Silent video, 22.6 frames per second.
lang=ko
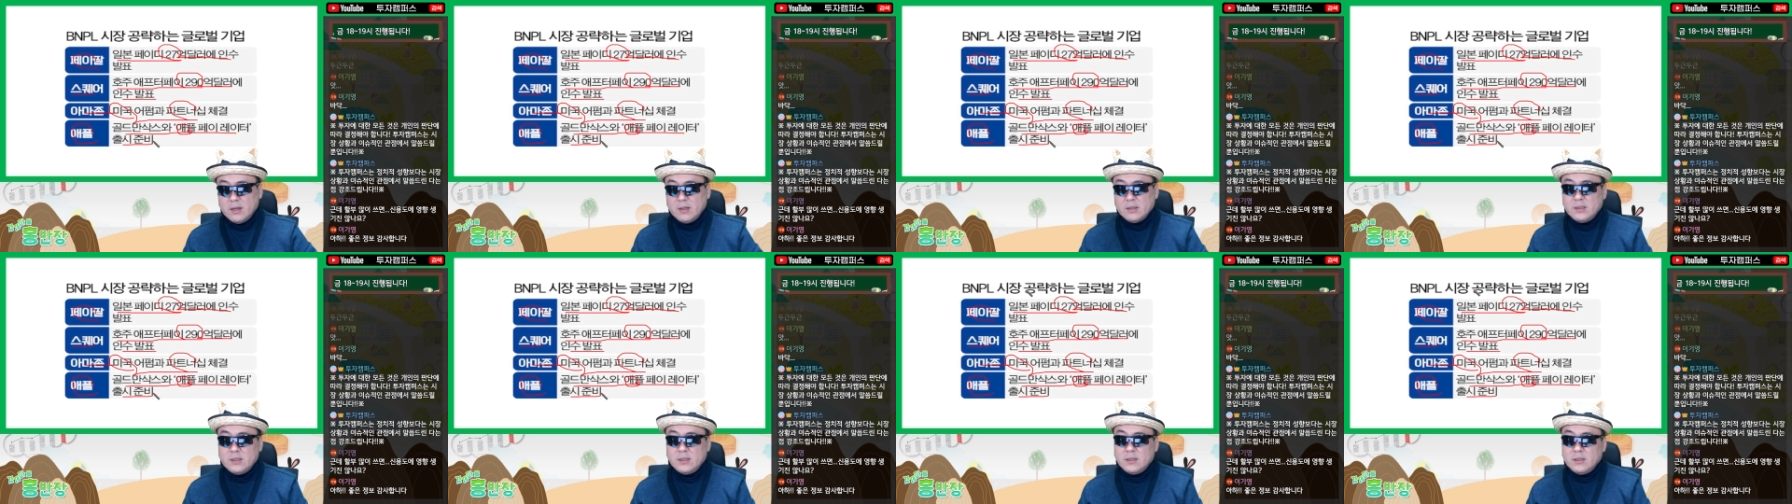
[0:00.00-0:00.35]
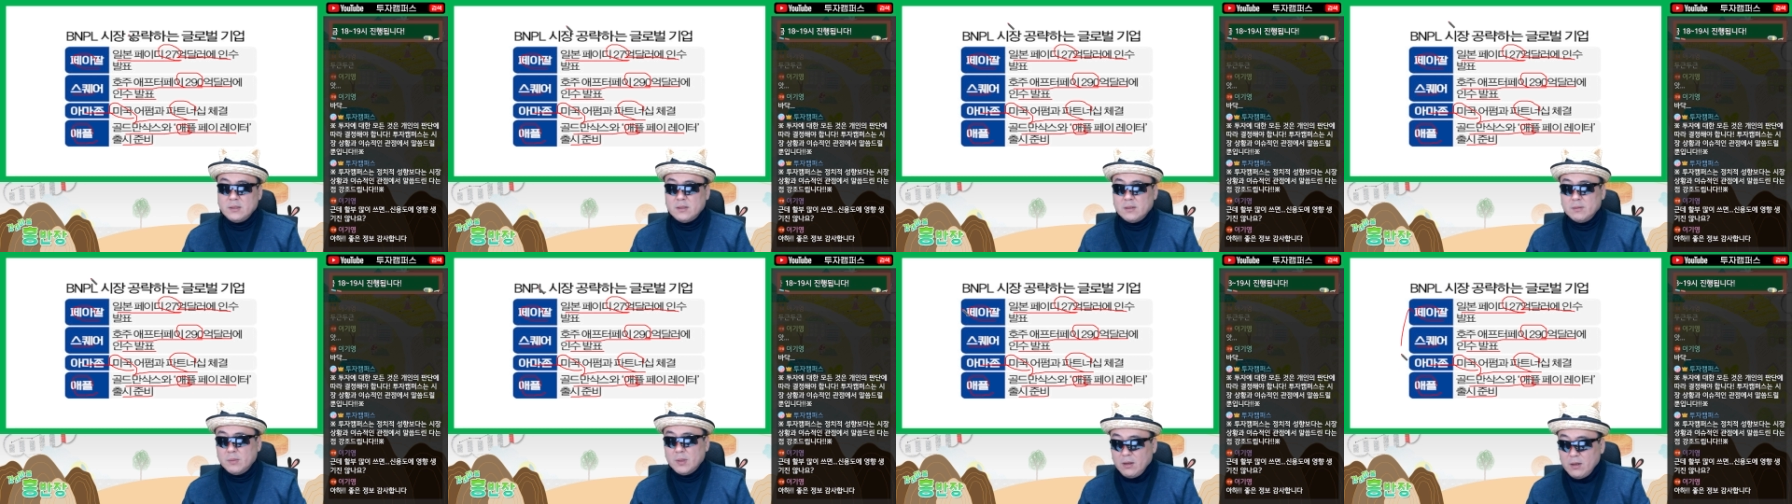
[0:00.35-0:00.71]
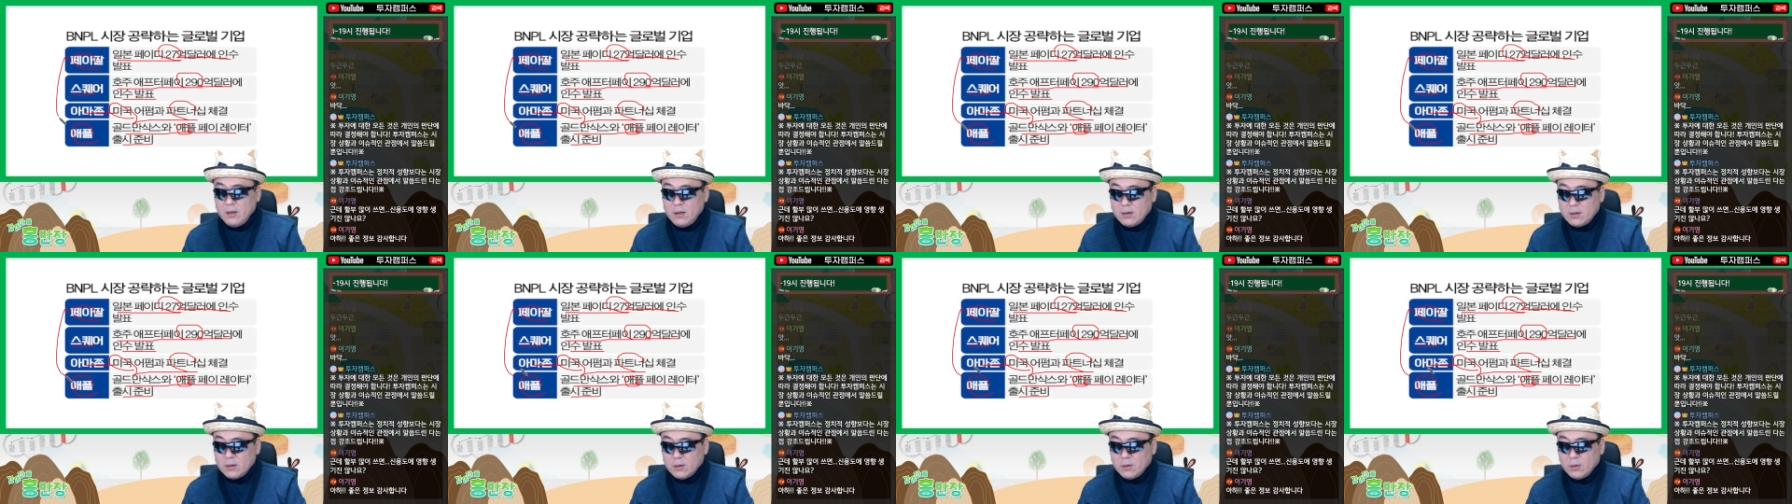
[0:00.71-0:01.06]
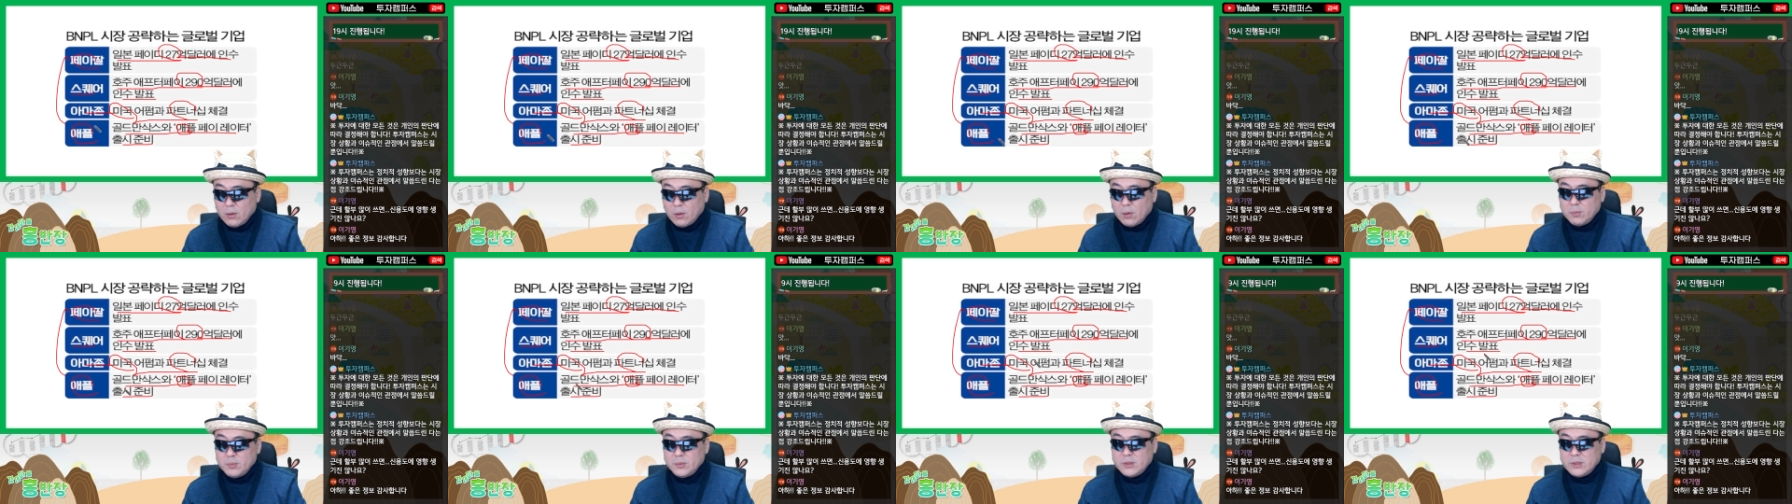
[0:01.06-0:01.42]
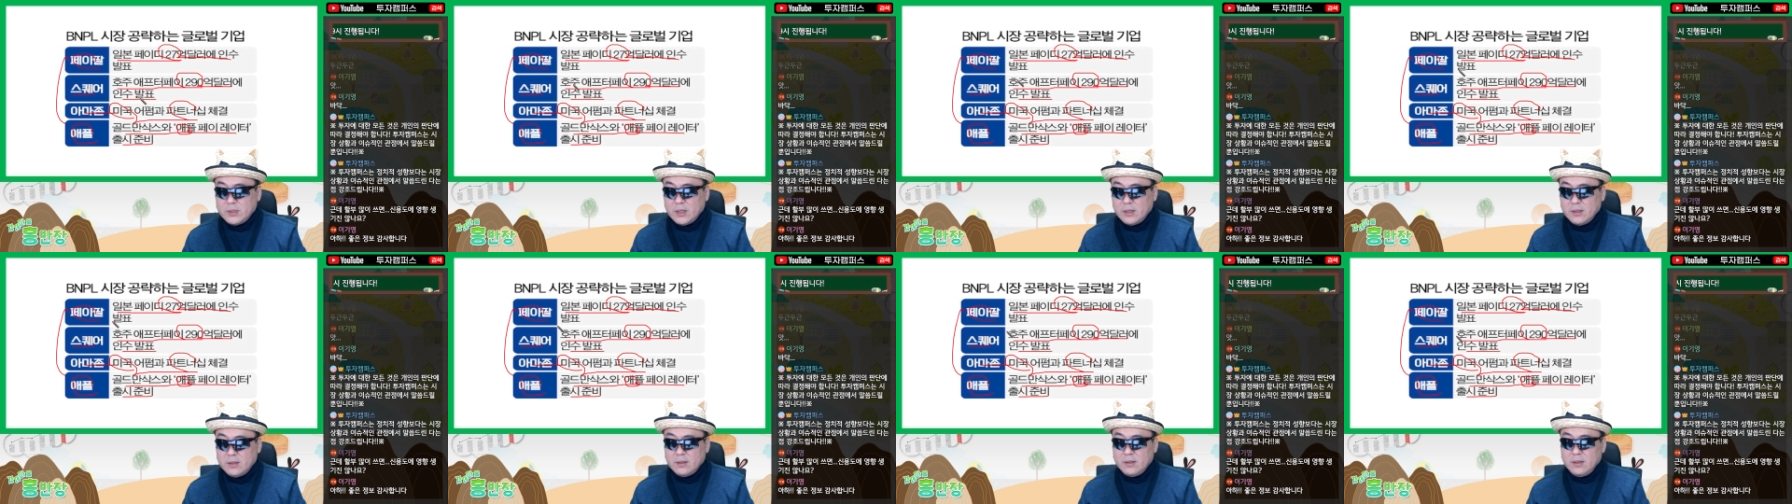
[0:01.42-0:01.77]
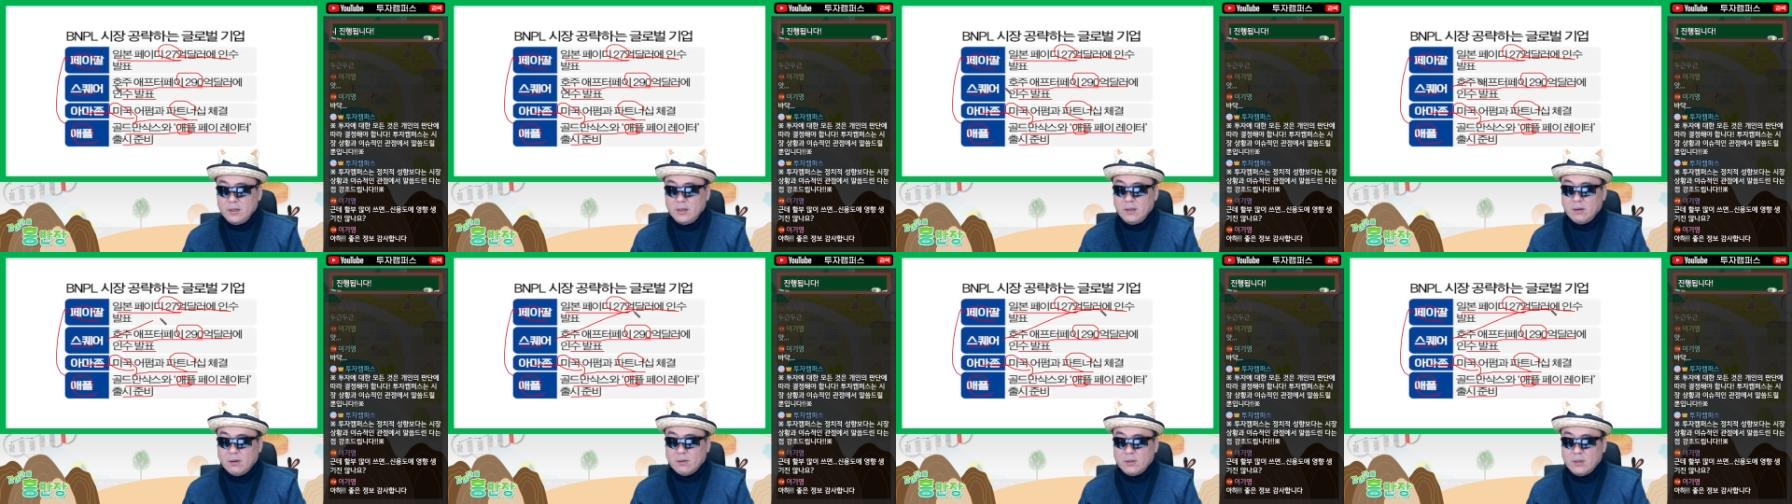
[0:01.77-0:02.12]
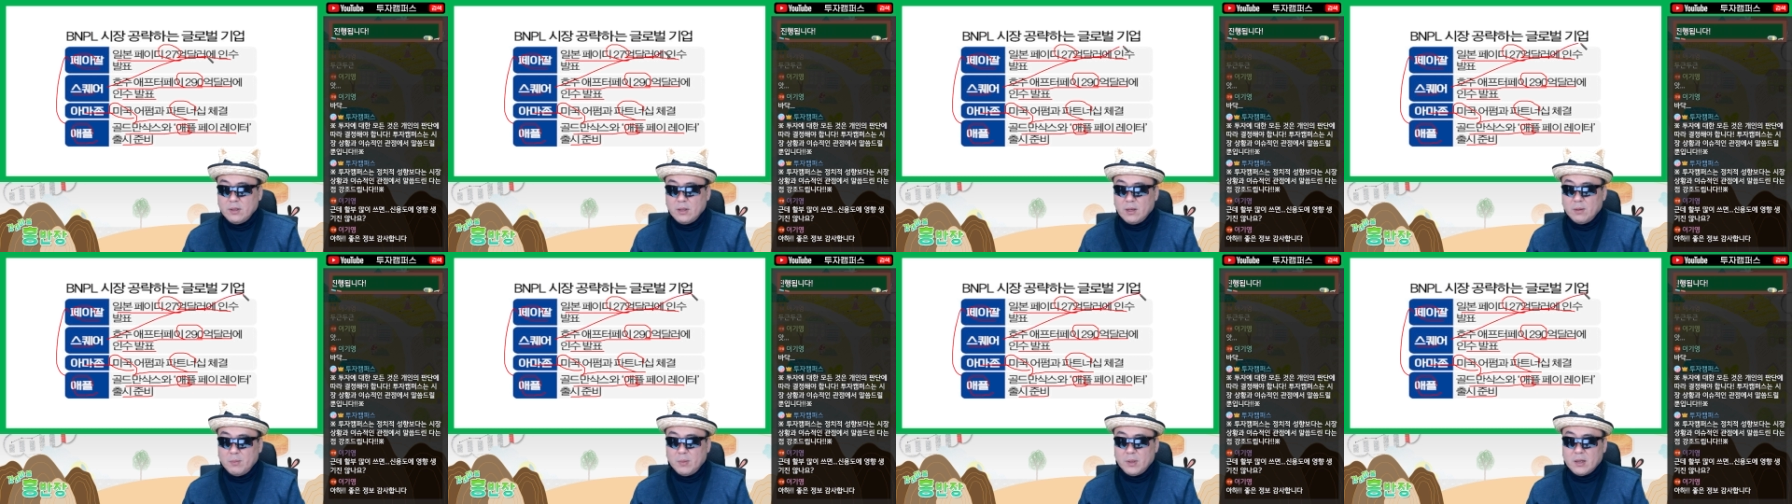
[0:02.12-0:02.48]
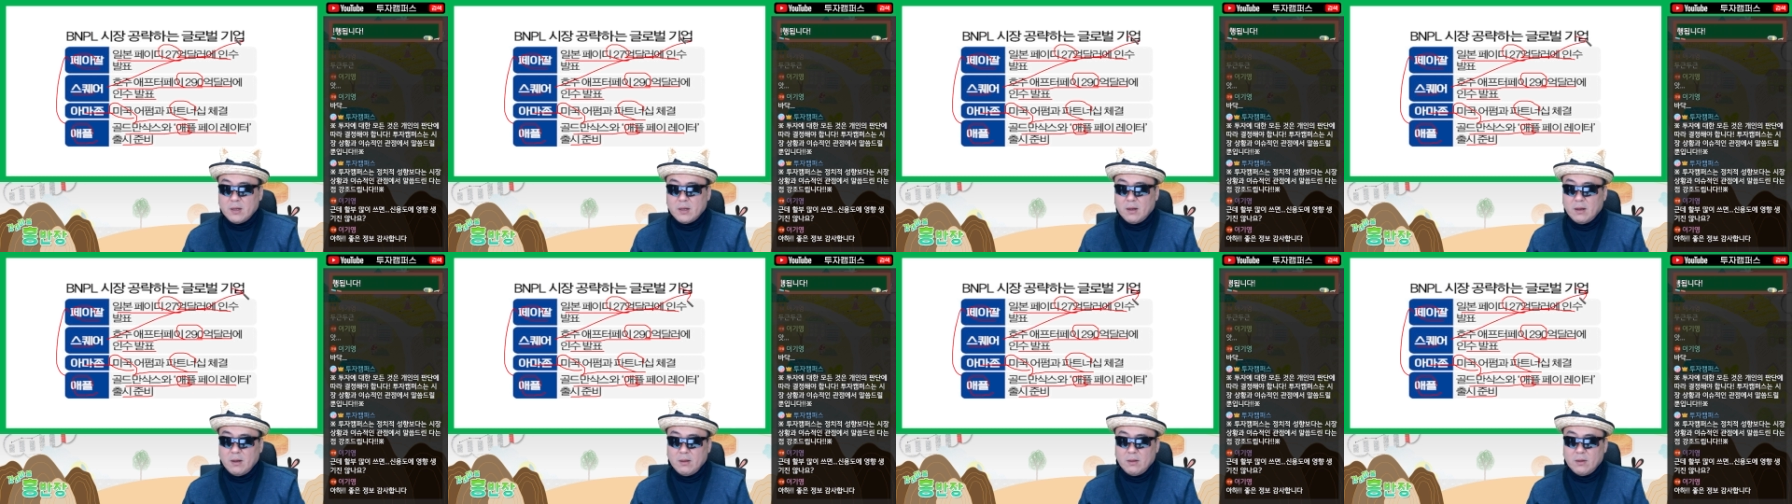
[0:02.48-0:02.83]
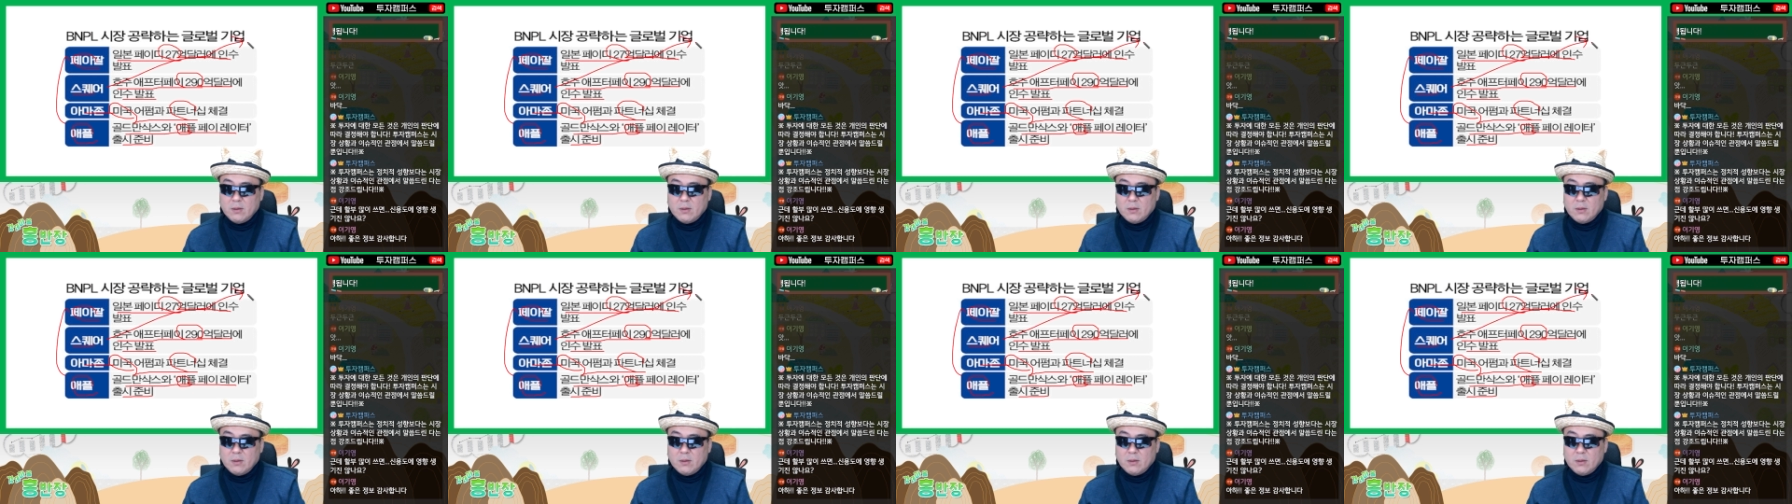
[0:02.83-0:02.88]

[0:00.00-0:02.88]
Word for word: 지금 이런 업체들이 어떻게 합니까?